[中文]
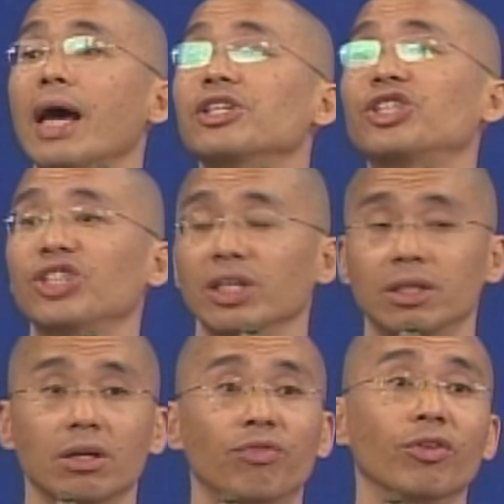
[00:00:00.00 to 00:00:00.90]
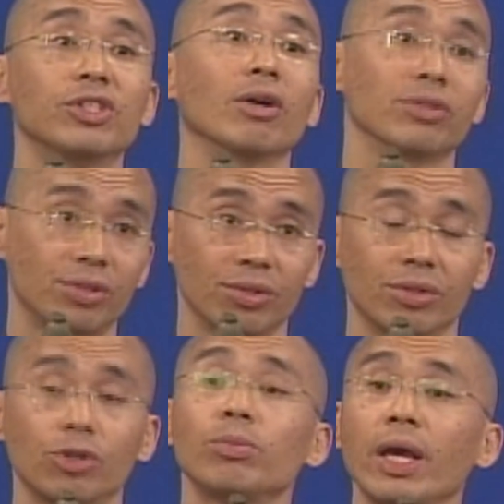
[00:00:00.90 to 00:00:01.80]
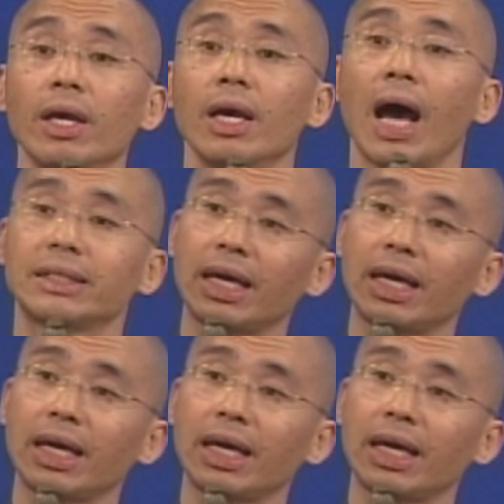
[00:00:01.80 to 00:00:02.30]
来写这个佛教史，对不对？